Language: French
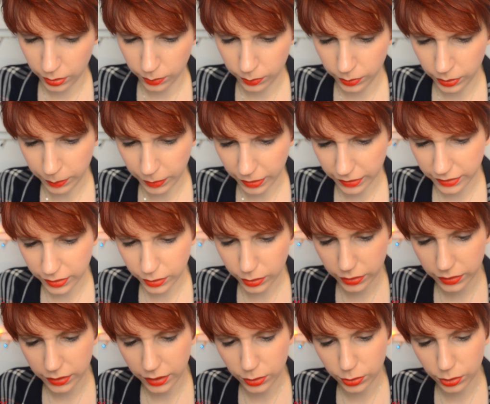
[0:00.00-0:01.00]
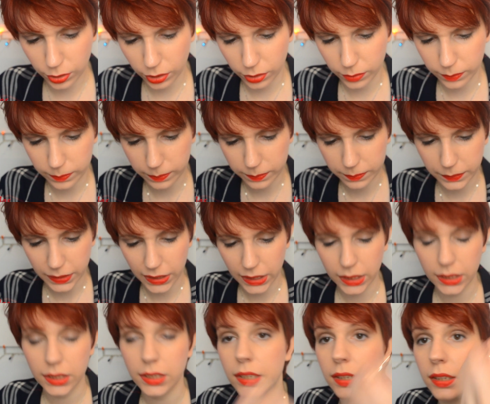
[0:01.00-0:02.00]
Oui, merci l'ordinateur.
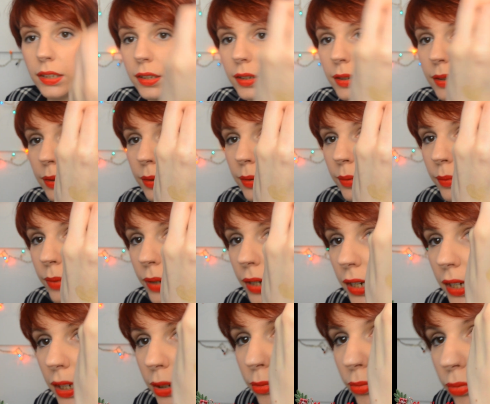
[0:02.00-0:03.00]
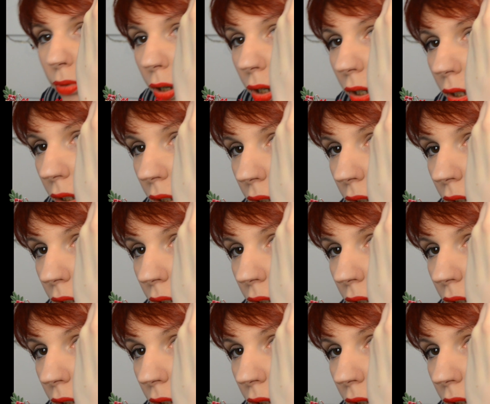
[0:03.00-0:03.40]
Voilà la couleur.